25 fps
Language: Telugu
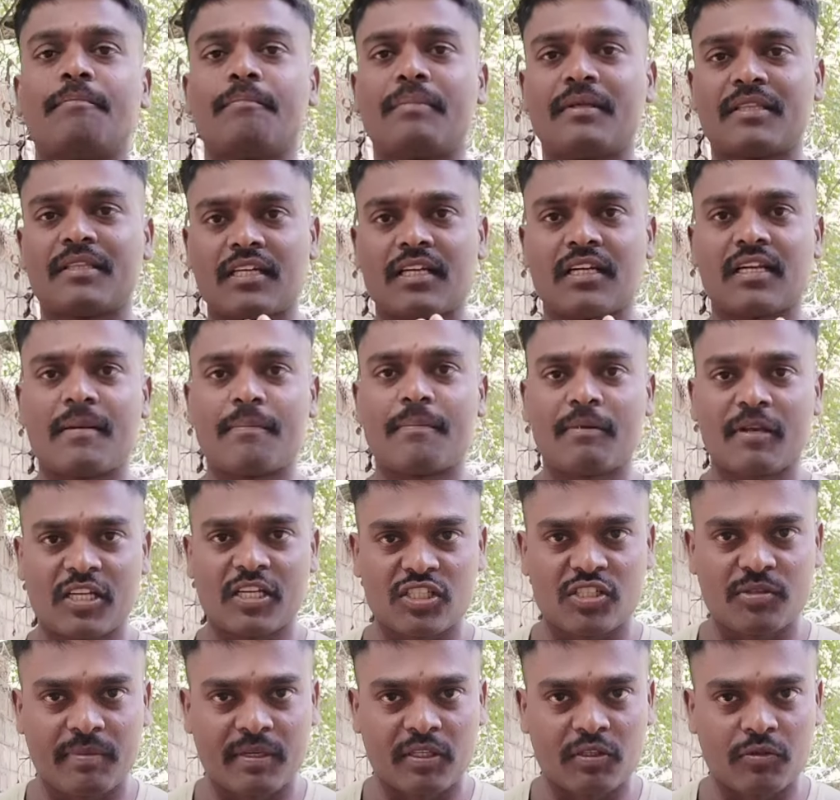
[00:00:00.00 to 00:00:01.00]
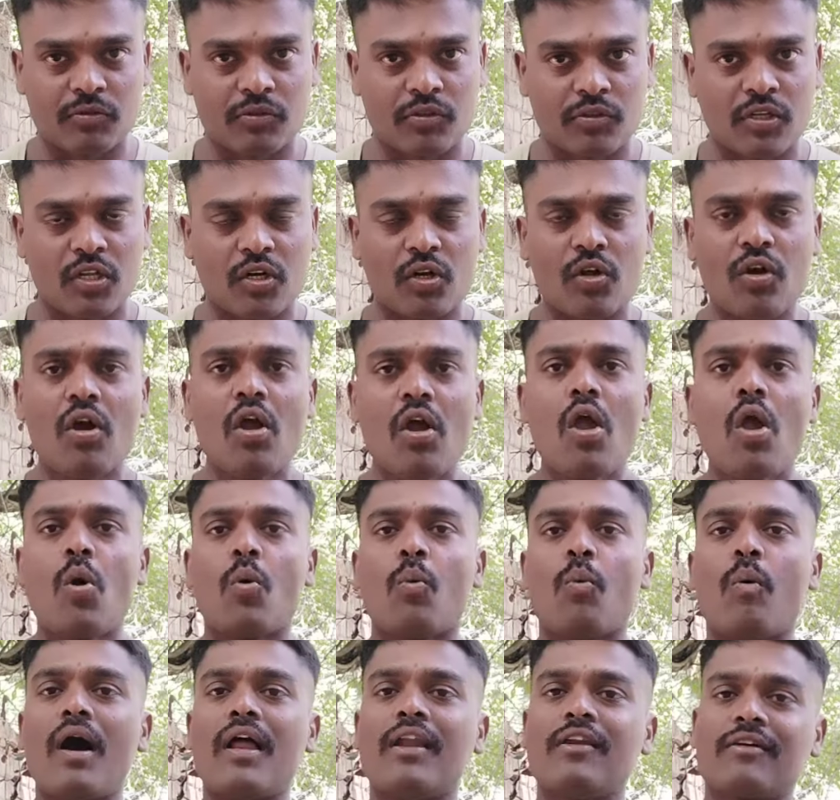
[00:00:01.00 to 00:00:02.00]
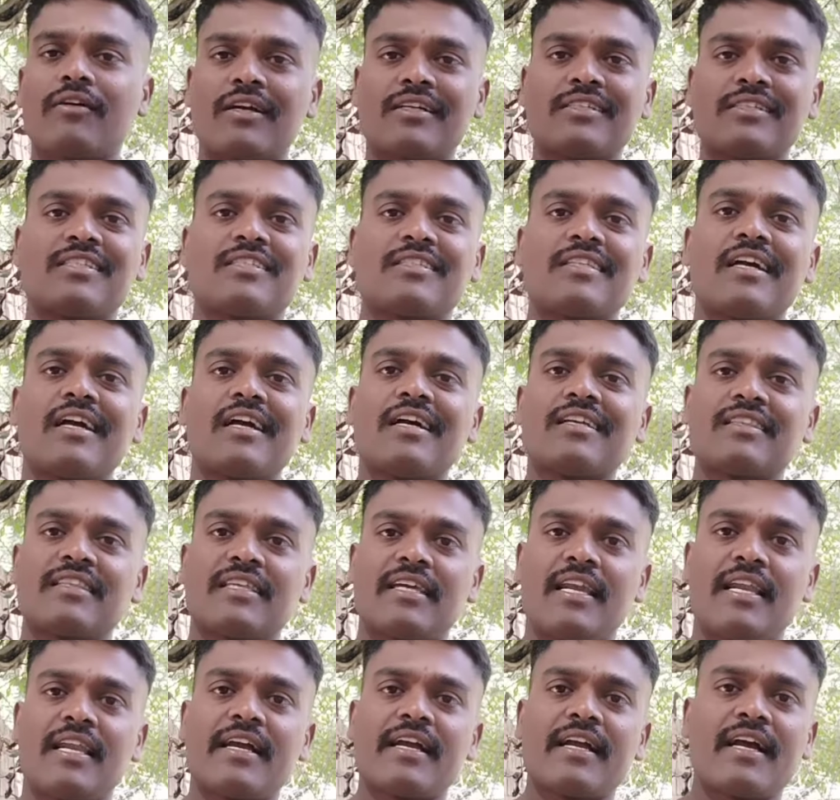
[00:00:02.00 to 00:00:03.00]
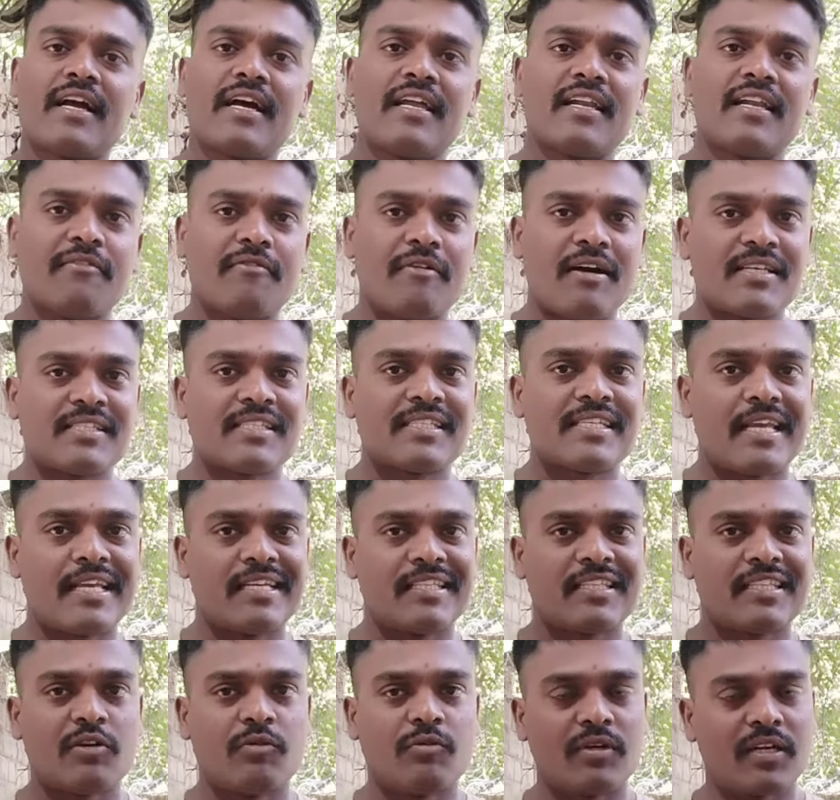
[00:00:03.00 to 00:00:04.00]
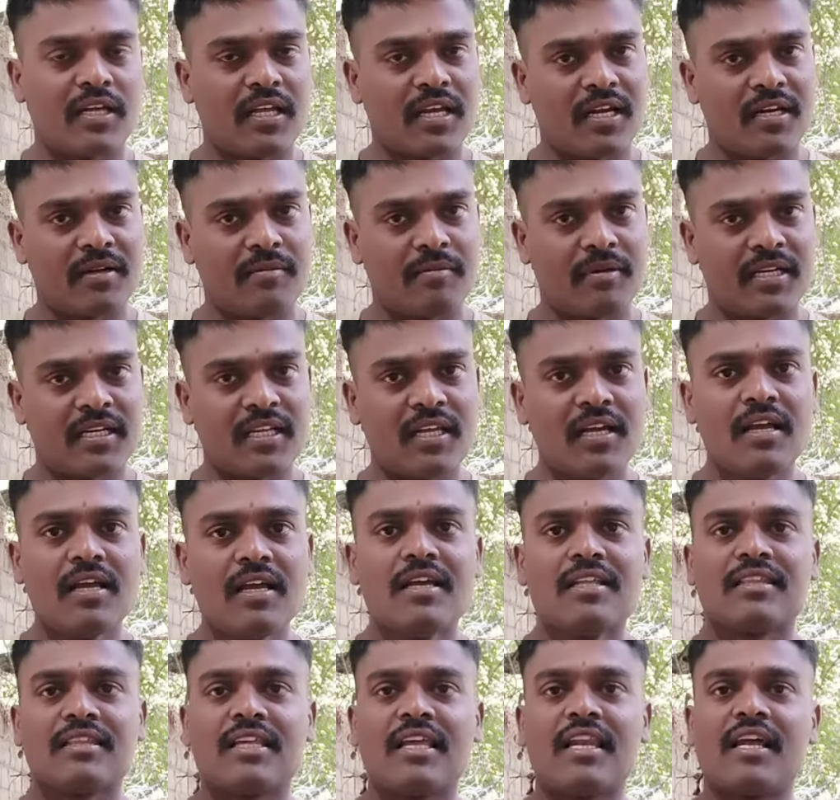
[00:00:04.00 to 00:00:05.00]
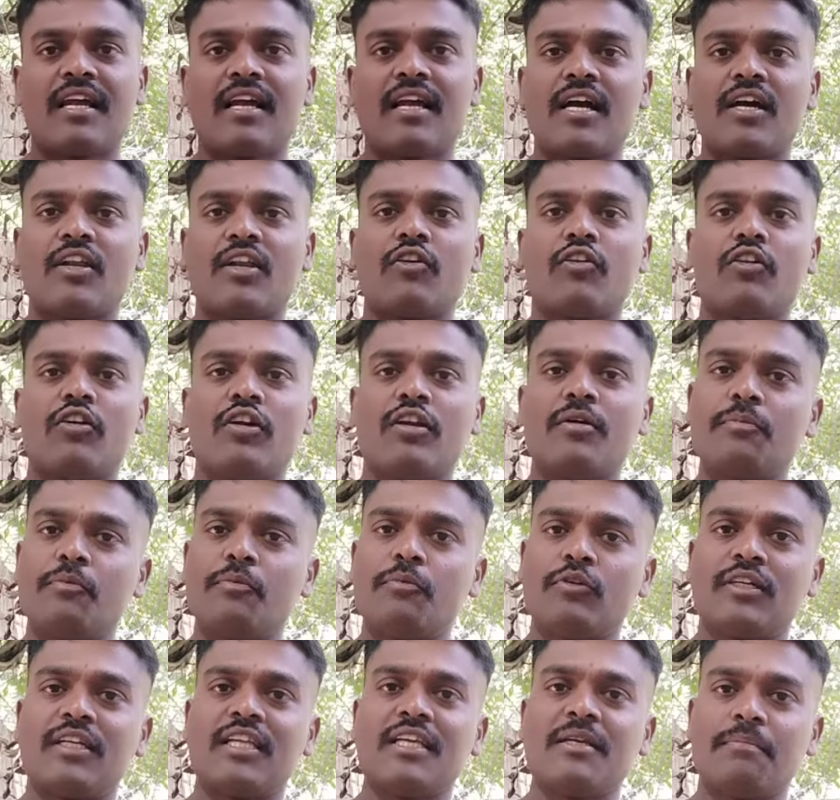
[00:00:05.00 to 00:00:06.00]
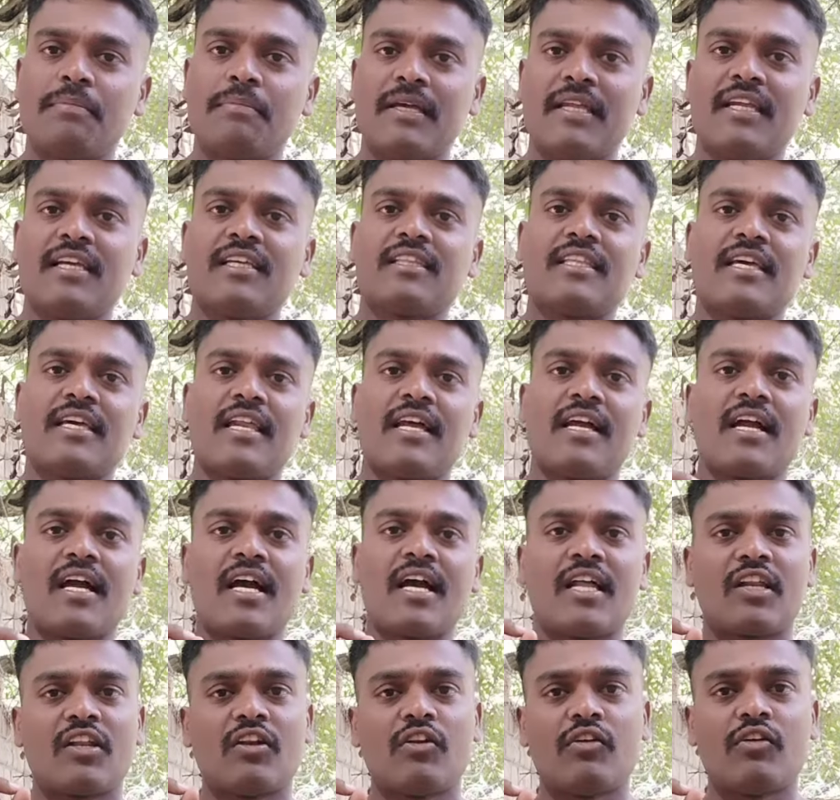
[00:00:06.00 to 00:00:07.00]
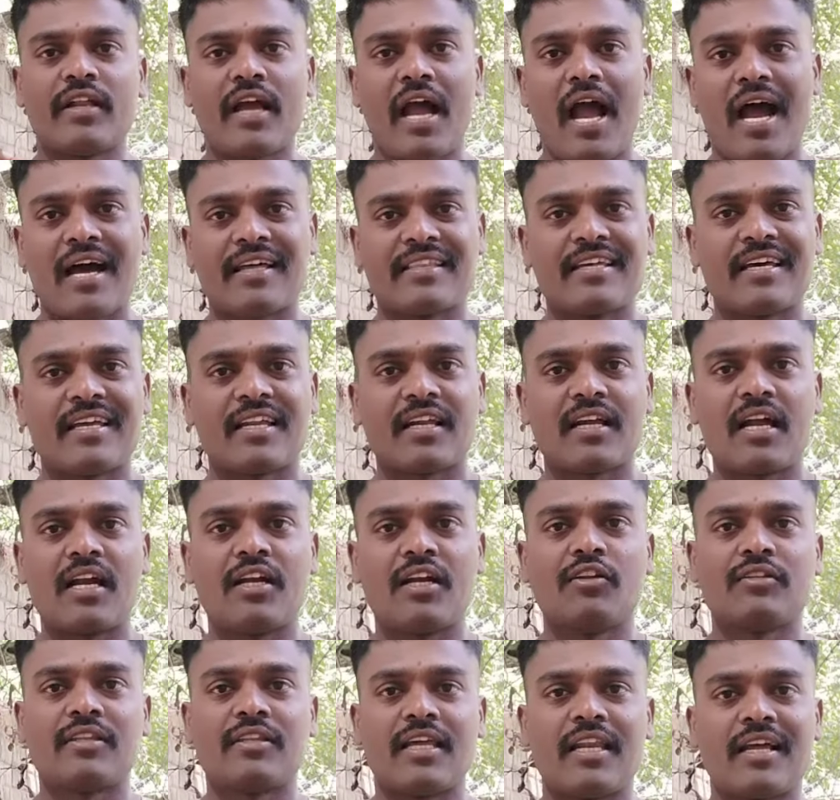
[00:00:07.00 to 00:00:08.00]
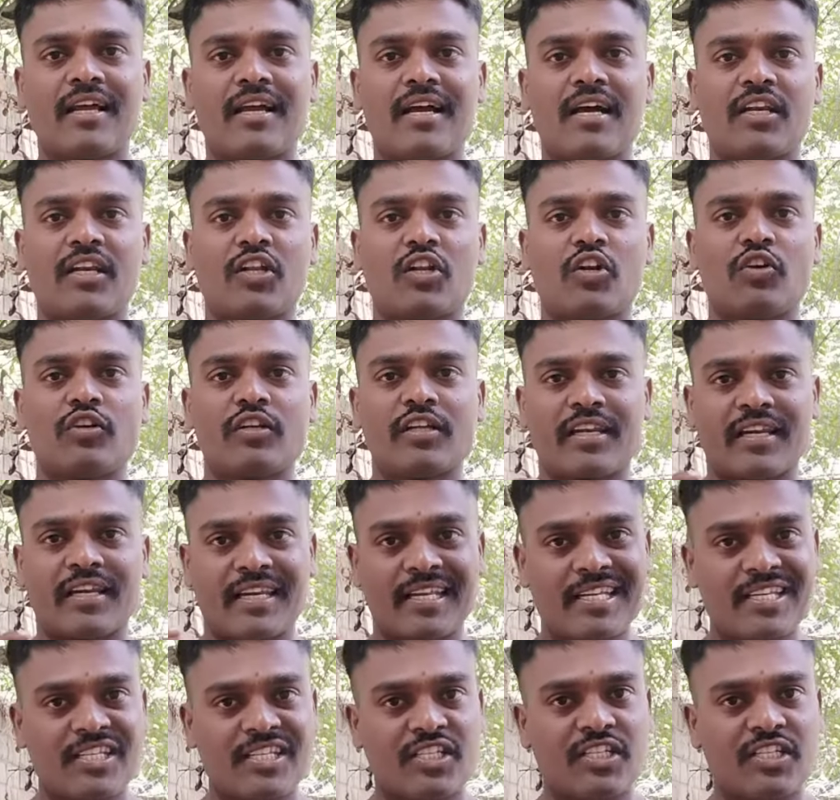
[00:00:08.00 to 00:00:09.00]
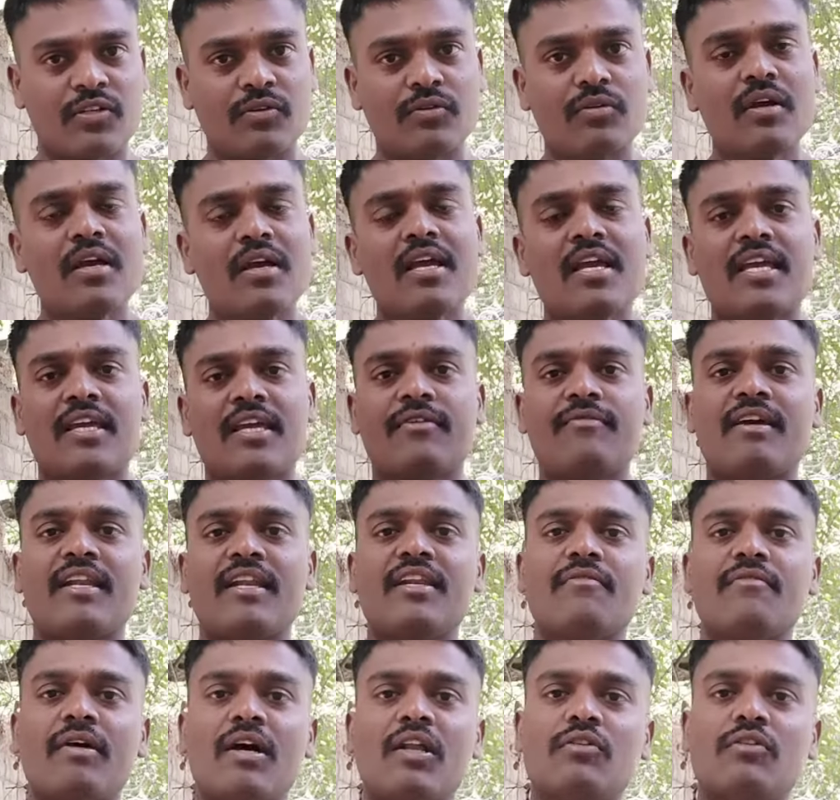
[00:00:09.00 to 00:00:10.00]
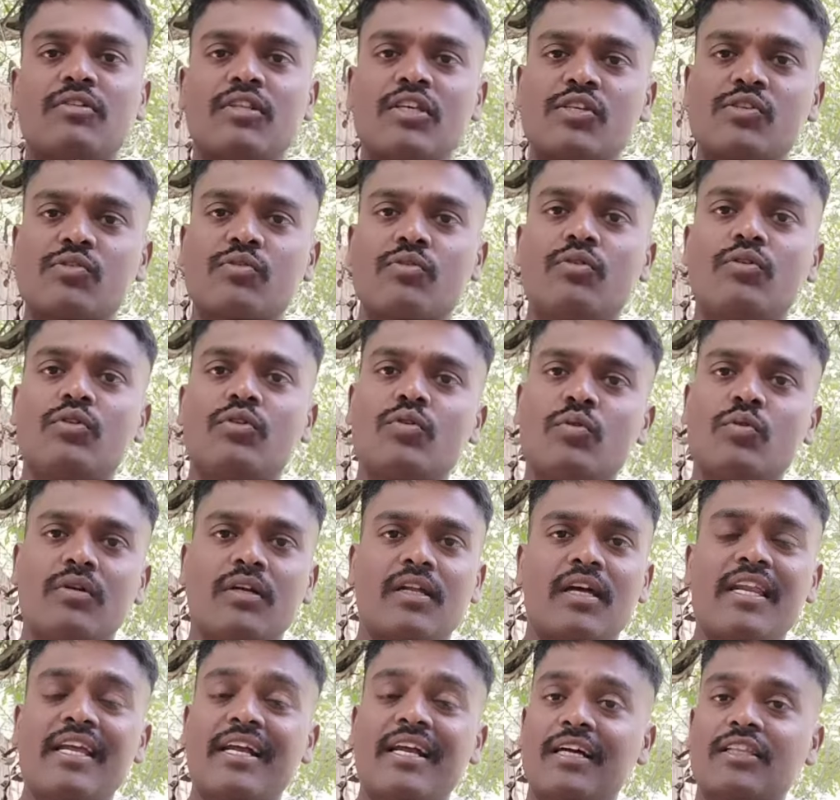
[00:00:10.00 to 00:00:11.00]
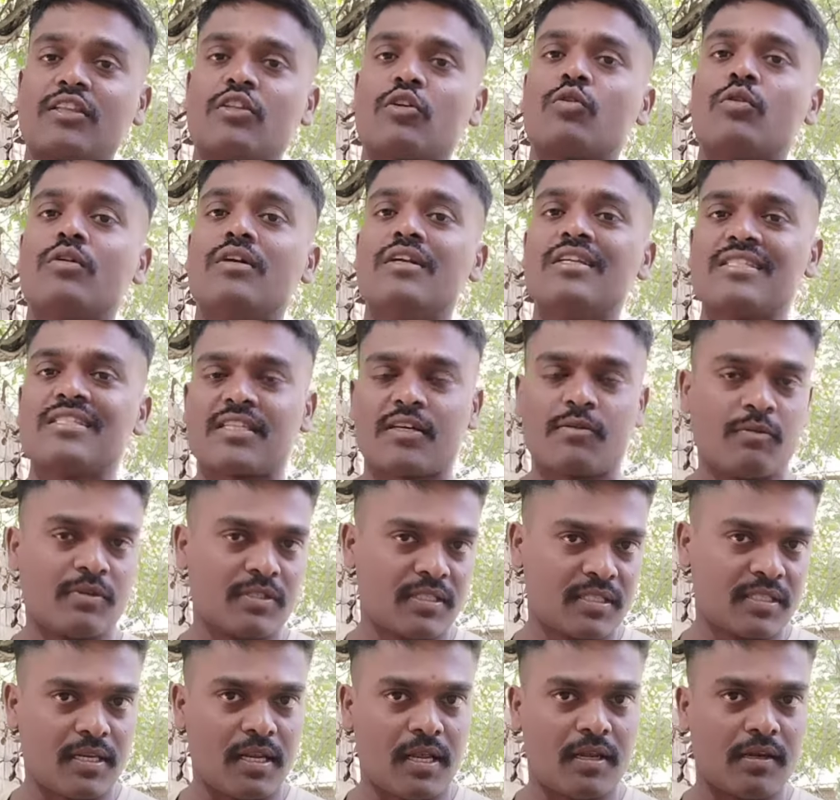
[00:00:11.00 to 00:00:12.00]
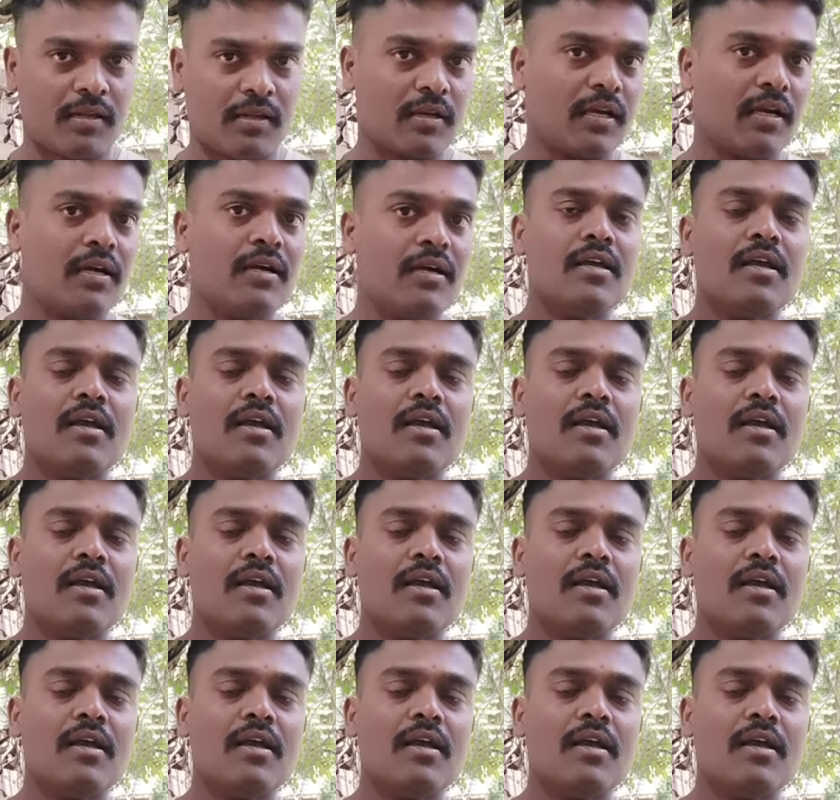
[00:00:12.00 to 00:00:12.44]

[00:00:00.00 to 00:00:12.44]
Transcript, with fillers: పథకానికి అప్లికేషన్ పెట్టుకుంటున్నారో వాళ్ళు ఖచ్చితంగా తెలంగాణ వాసి అయితే ఉండాలన్నమాట తెలంగాణలోనే పుట్టి పెరిగి తెలంగాణలోనే ఆధార్ కార్డు తెలంగాణలోనే రేషను ఇవన్నీ వాళ్ళు తీసుకుంటూ ఉండాలి గత కొన్ని సంవత్సరాలుగా